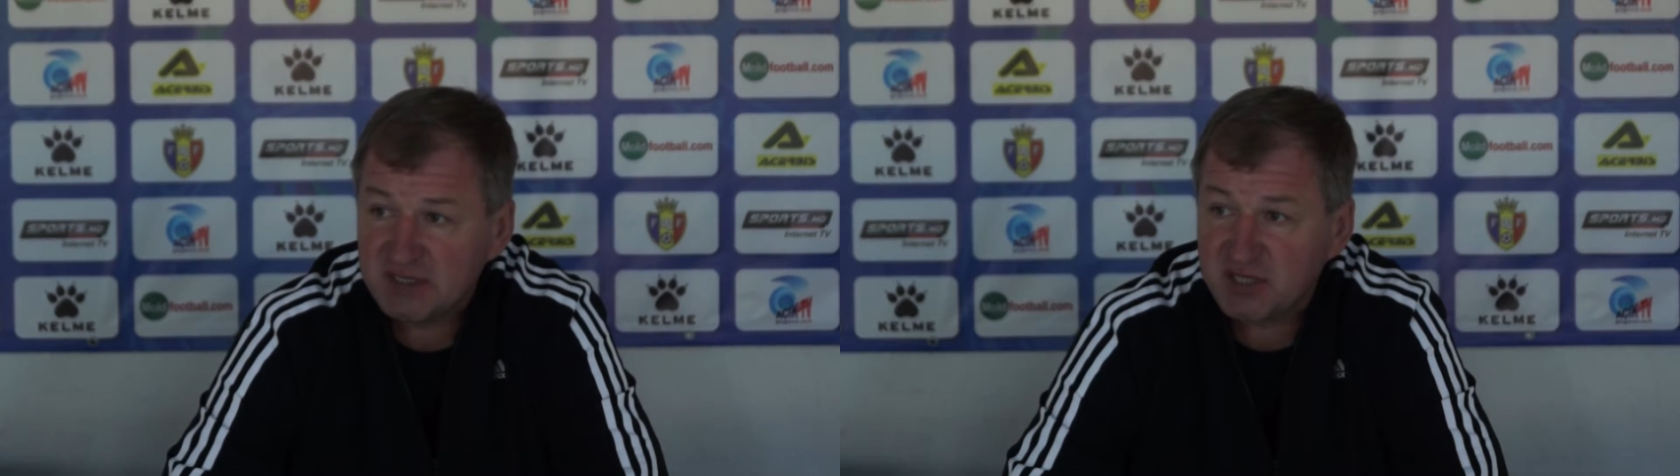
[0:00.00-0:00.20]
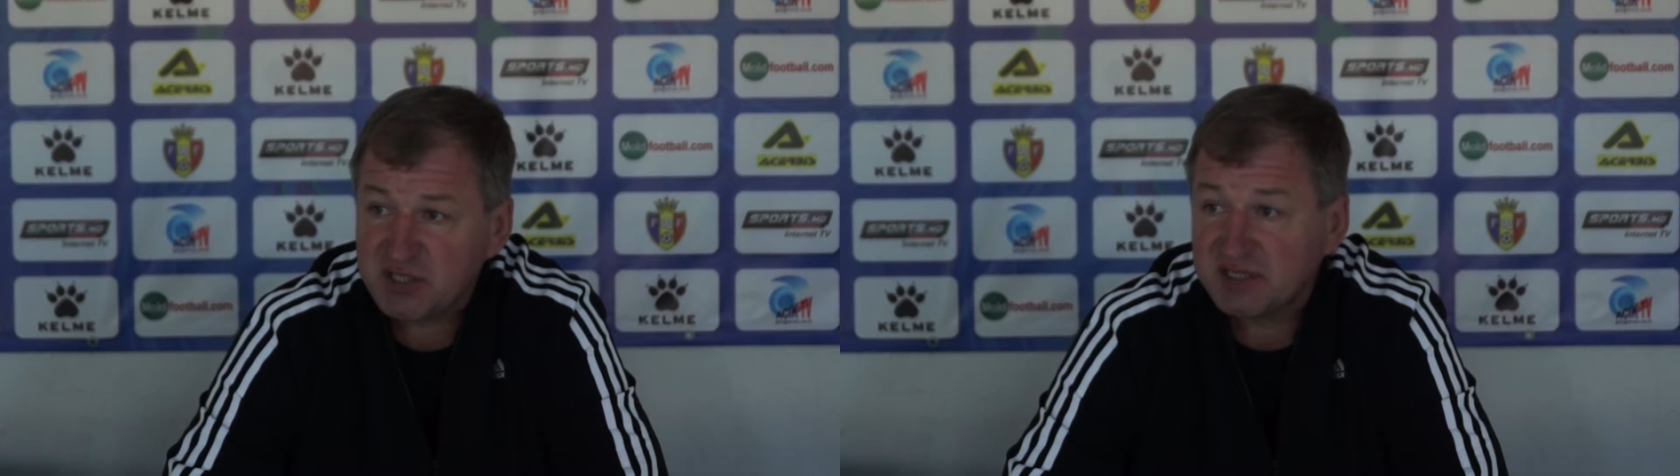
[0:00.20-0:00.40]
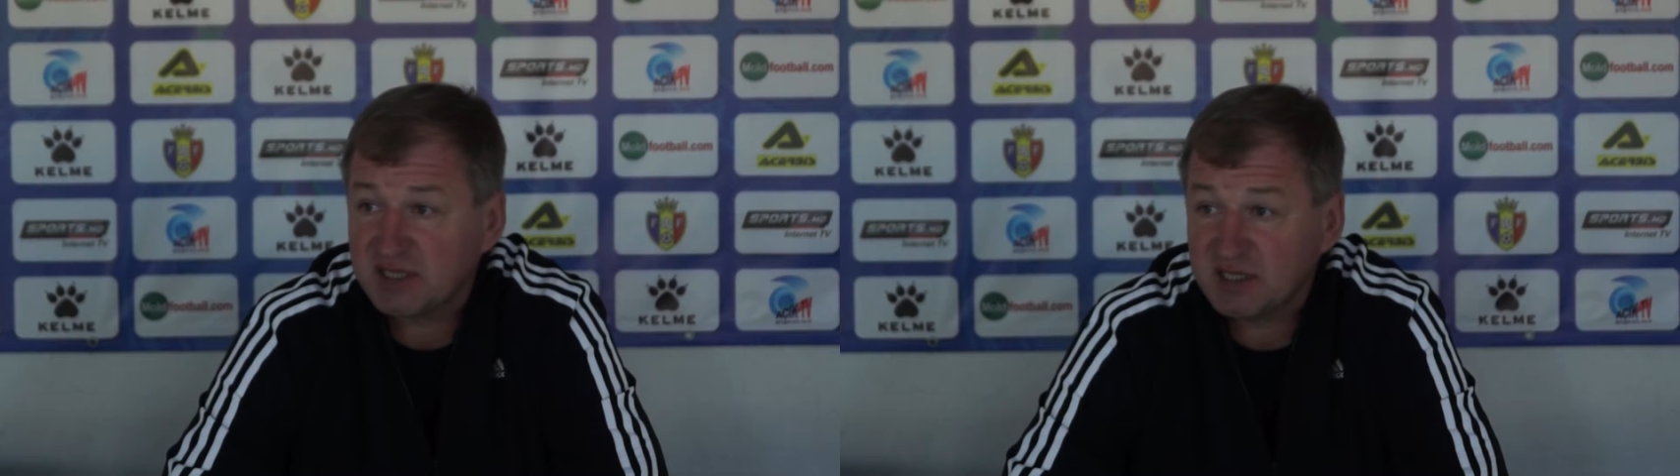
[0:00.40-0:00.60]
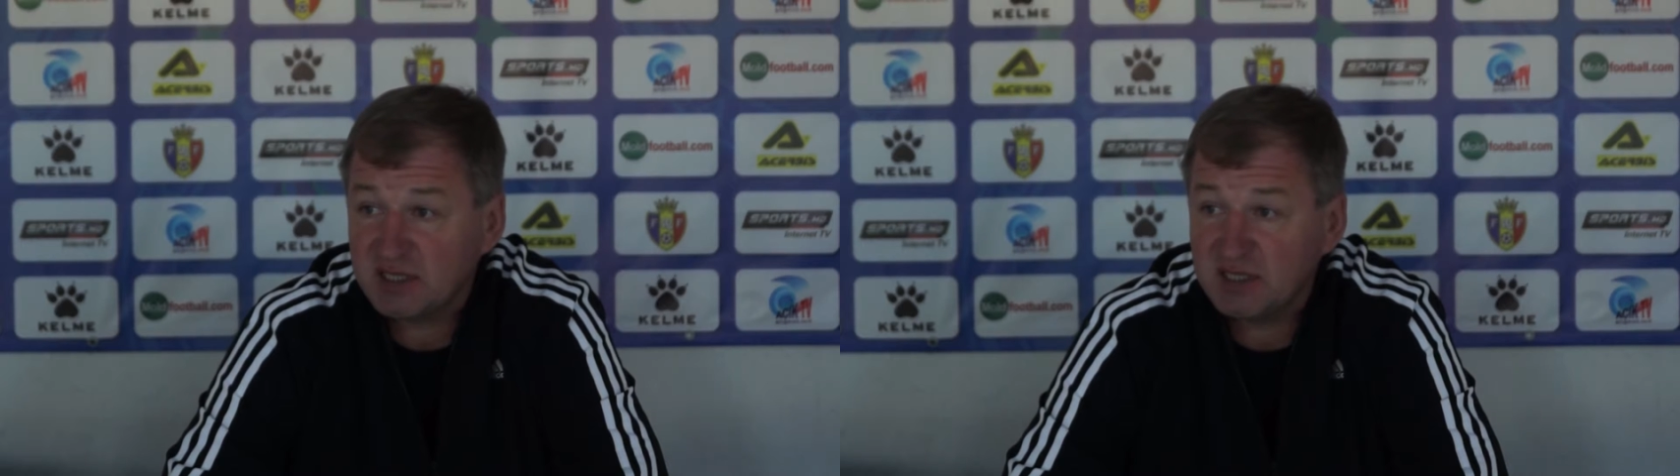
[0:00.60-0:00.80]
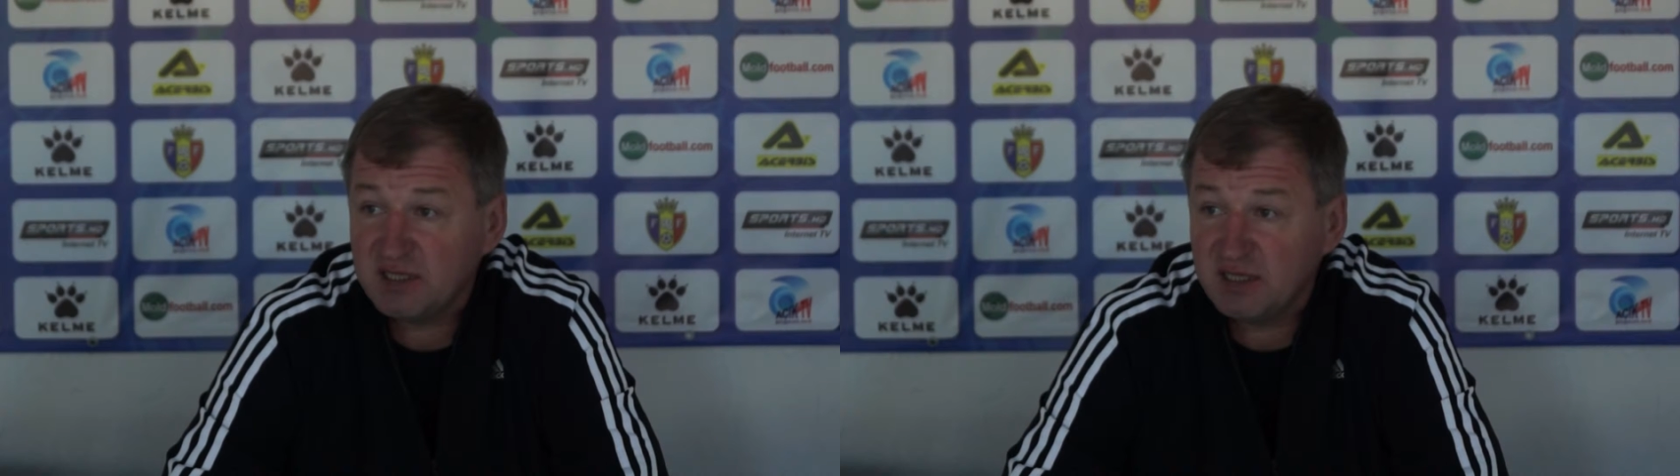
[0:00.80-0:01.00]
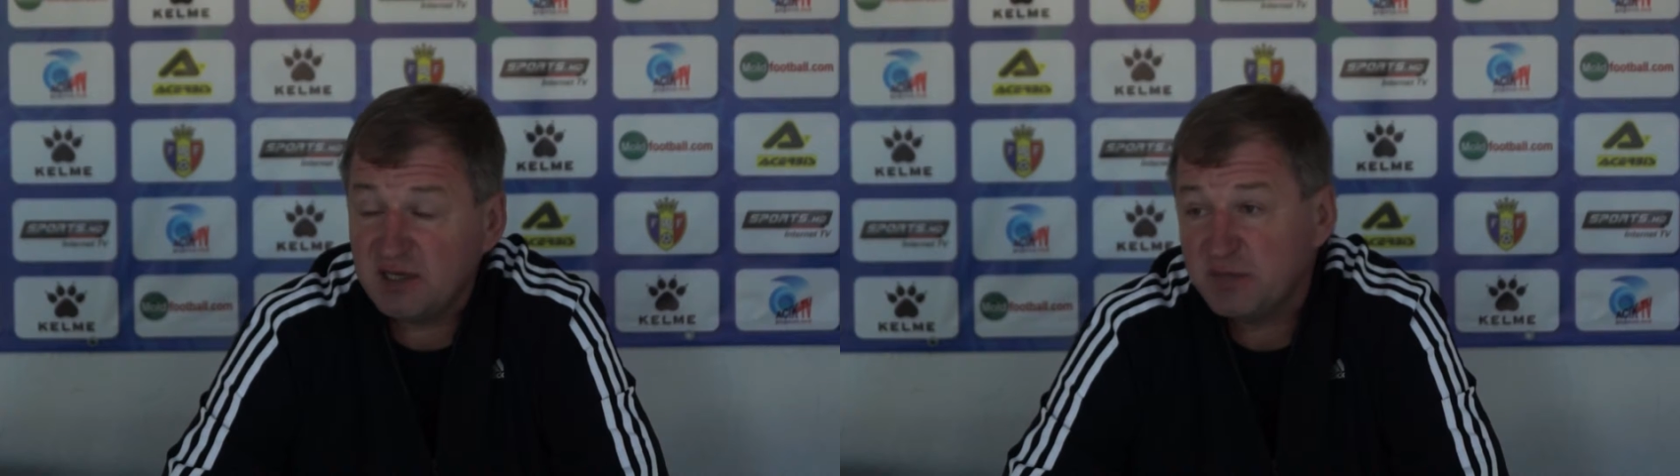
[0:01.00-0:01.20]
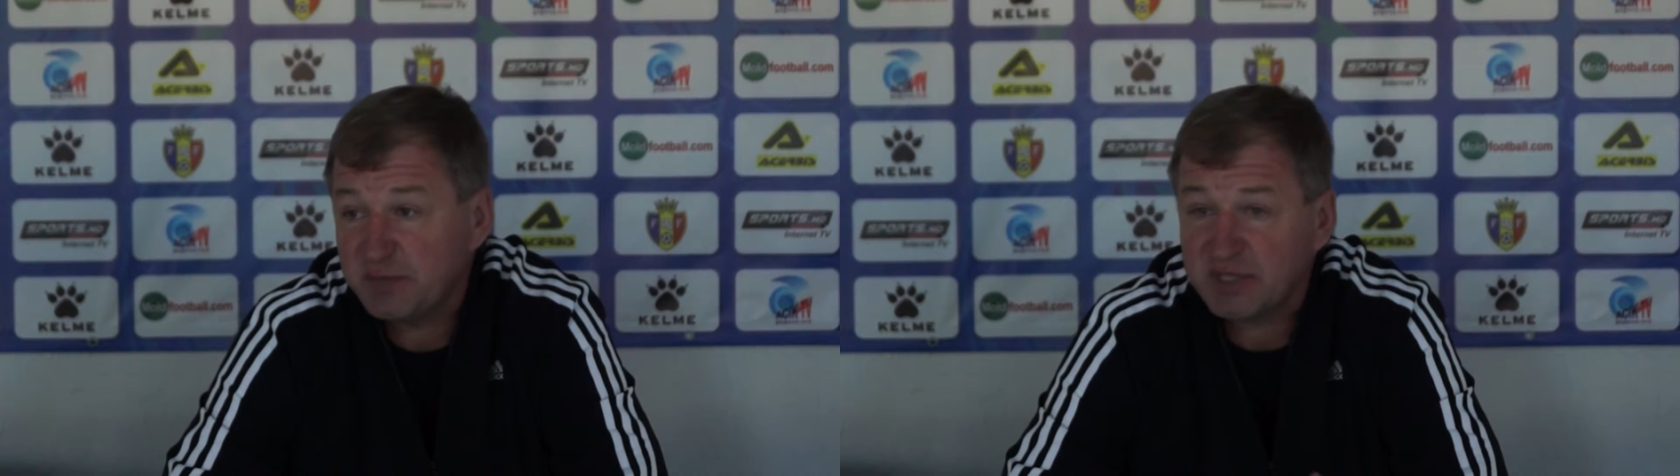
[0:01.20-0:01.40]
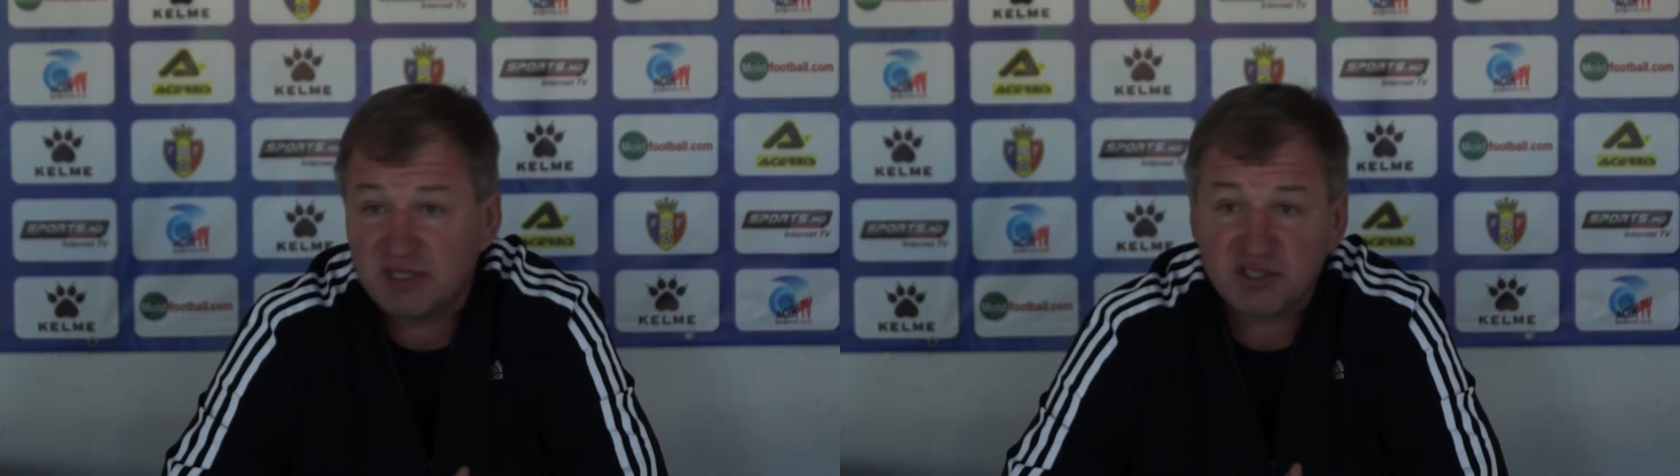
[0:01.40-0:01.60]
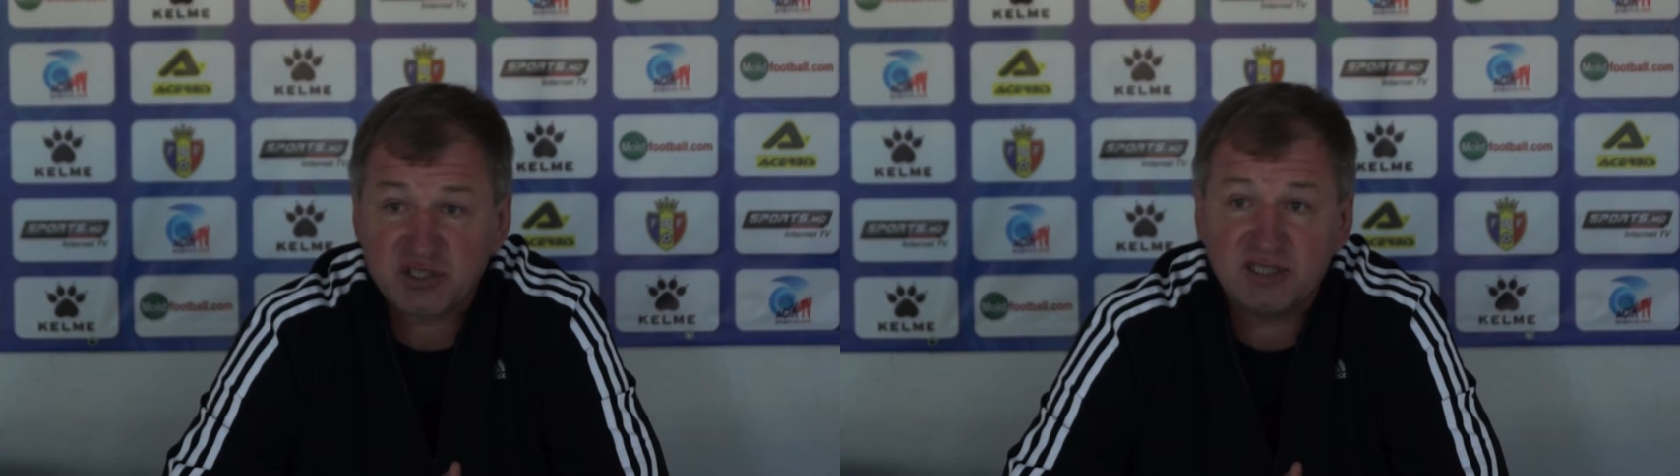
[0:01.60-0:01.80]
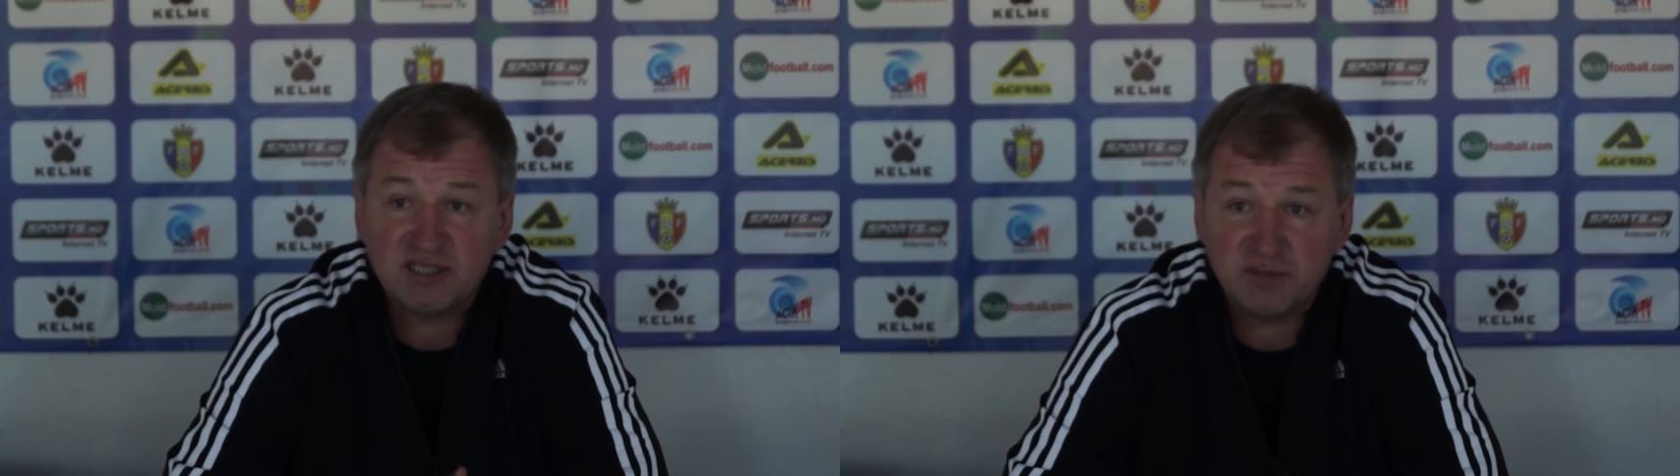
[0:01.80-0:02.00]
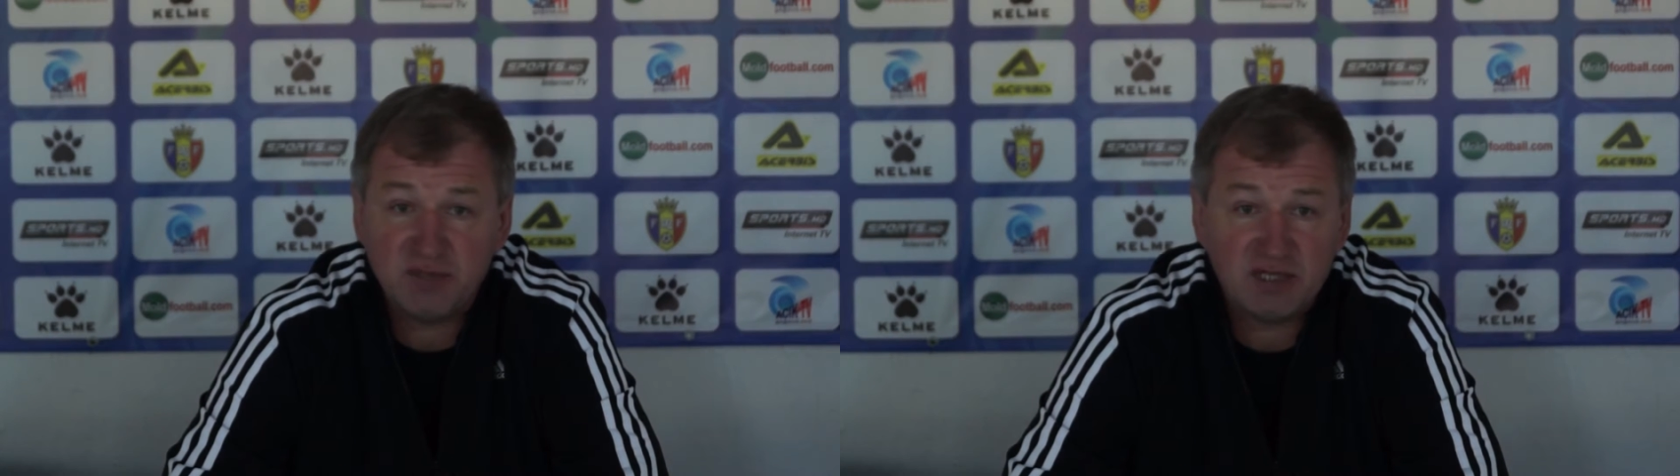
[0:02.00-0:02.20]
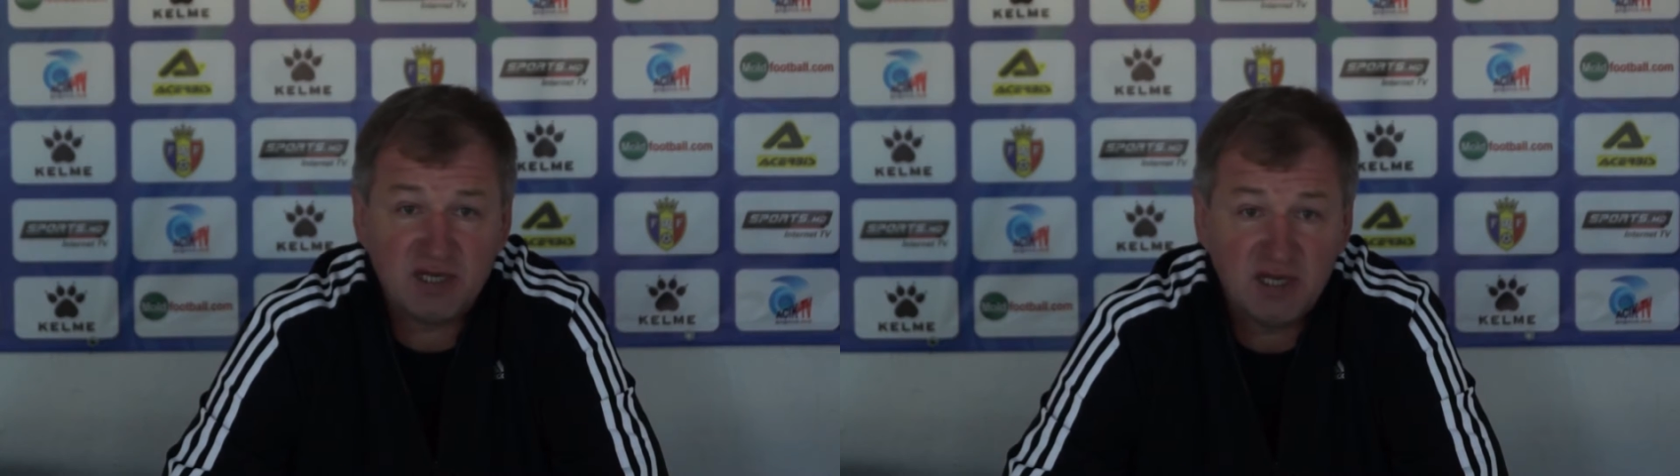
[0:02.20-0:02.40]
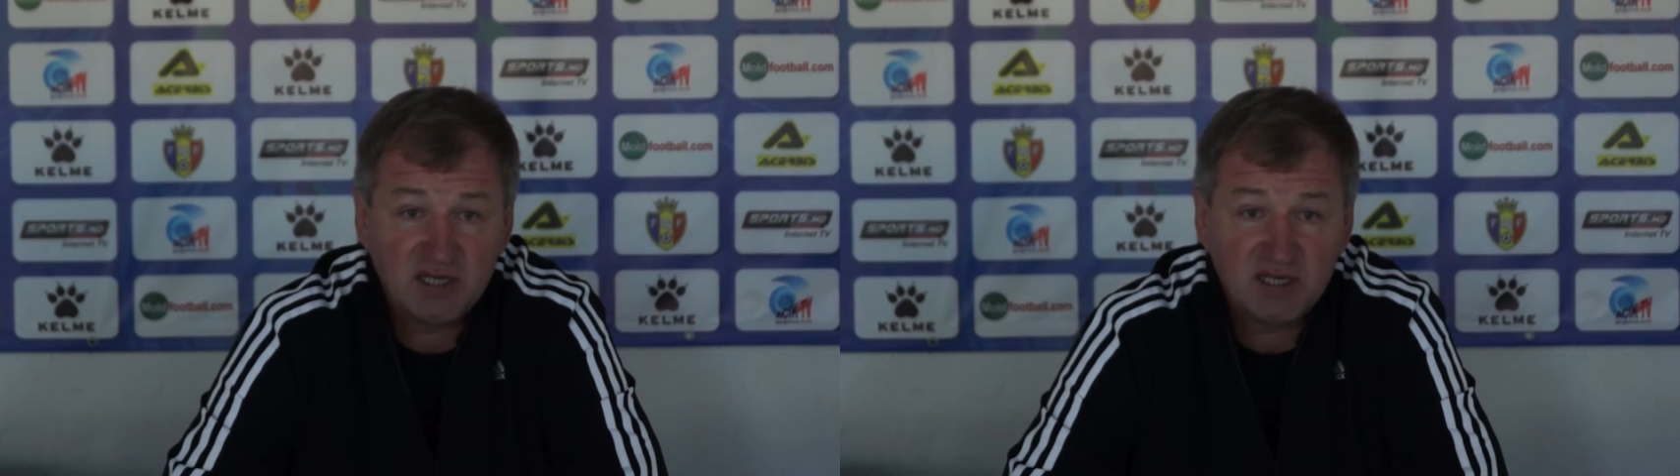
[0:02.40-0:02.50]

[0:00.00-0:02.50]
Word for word: С нашей стороны, или мы предложили себе